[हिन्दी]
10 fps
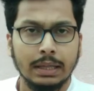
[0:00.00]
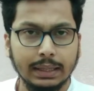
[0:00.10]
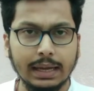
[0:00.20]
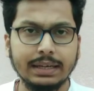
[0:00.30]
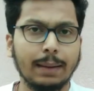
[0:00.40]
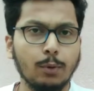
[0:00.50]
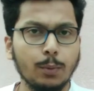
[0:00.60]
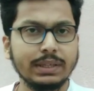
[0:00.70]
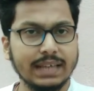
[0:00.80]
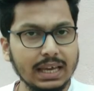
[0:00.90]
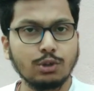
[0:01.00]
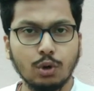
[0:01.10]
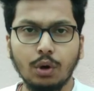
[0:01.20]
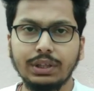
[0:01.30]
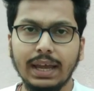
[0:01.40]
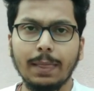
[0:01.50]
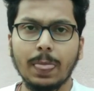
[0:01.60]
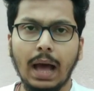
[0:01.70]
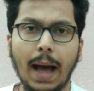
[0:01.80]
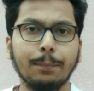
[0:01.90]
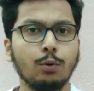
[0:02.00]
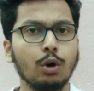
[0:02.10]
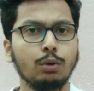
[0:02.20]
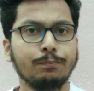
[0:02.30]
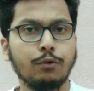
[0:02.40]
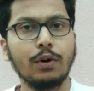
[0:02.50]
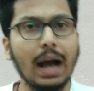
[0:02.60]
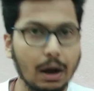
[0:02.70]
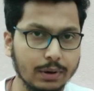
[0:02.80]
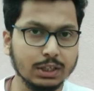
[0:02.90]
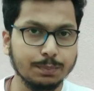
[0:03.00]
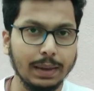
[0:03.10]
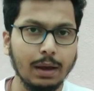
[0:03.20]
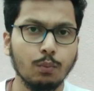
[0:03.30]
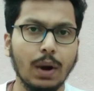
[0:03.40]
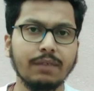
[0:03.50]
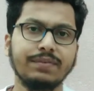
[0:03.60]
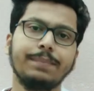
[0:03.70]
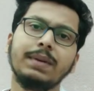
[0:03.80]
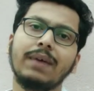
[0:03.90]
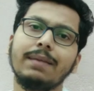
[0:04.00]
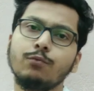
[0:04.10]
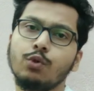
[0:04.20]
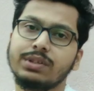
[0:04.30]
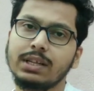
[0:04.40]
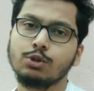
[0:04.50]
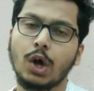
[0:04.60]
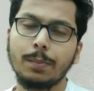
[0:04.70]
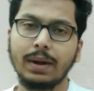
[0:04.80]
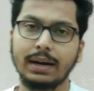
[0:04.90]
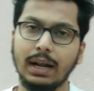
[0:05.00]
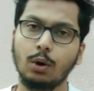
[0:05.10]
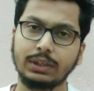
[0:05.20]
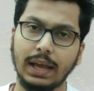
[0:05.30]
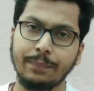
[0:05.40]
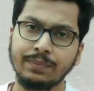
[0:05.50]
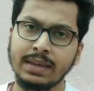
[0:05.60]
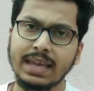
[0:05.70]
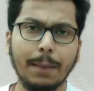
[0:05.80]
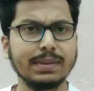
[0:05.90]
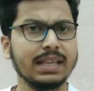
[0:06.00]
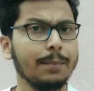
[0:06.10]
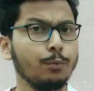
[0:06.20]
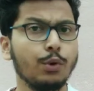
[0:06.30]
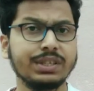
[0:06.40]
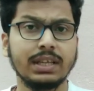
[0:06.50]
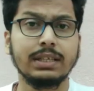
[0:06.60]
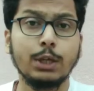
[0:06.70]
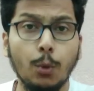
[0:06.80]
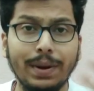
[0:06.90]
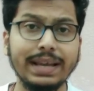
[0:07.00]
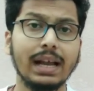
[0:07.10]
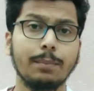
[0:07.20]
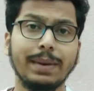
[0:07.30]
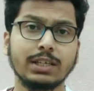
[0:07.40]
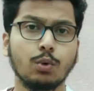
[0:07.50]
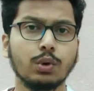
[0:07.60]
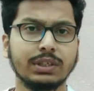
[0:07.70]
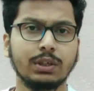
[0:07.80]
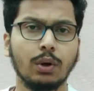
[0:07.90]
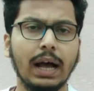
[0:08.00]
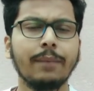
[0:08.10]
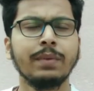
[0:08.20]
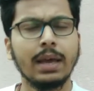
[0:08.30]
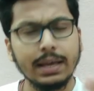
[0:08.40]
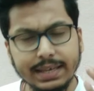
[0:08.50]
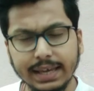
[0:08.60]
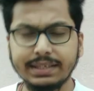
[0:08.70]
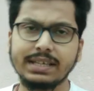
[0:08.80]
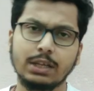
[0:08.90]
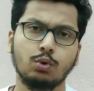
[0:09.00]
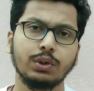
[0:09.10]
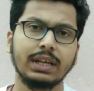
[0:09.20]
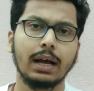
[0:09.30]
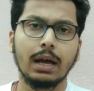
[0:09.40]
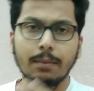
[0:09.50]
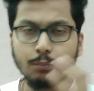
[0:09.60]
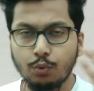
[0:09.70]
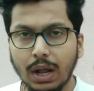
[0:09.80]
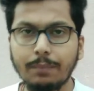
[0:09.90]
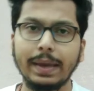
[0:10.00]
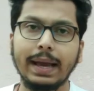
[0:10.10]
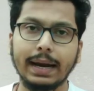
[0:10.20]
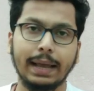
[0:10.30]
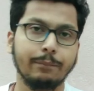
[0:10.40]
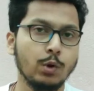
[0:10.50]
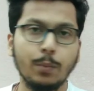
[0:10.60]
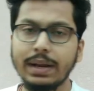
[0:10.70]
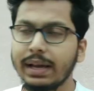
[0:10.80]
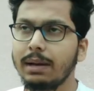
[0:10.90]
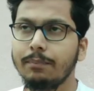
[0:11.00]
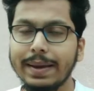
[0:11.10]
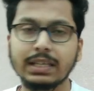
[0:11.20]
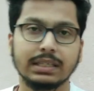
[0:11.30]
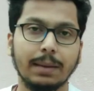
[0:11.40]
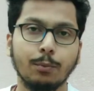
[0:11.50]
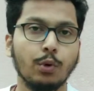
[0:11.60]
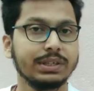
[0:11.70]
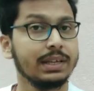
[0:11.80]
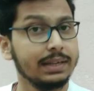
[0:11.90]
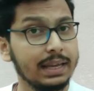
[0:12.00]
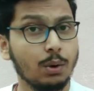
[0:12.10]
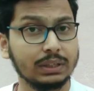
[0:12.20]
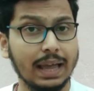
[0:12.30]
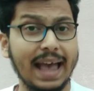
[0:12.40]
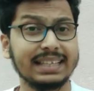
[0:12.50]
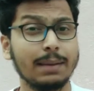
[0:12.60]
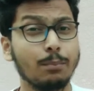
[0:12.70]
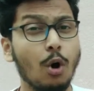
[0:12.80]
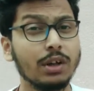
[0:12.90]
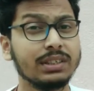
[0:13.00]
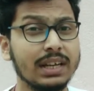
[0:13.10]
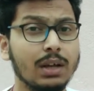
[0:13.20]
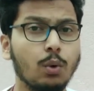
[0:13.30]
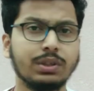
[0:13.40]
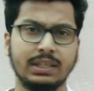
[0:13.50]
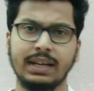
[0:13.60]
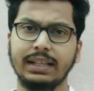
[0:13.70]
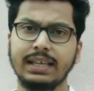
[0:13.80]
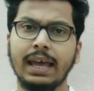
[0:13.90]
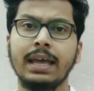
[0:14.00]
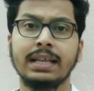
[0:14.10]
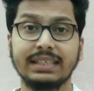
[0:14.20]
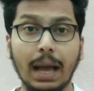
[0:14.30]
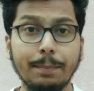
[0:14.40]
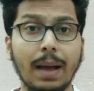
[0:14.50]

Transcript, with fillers: देखिए डब्ल्यू जेई e e e जो होती है आपको फोर हावर्स पे 155 क्वेश्चन सोल्व करना होता है यहाँ पे सब क्वेश्चन न्यूमेरिकल बेस्ड क्वेश्चन होगा ये चीजें सोचना पूरा बेकार है न्यूमेरिकल बेस्ड सब क्वेश्चन नहीं होता ऐसा बहुत सारे क्वेश्चन रहती है जहाँ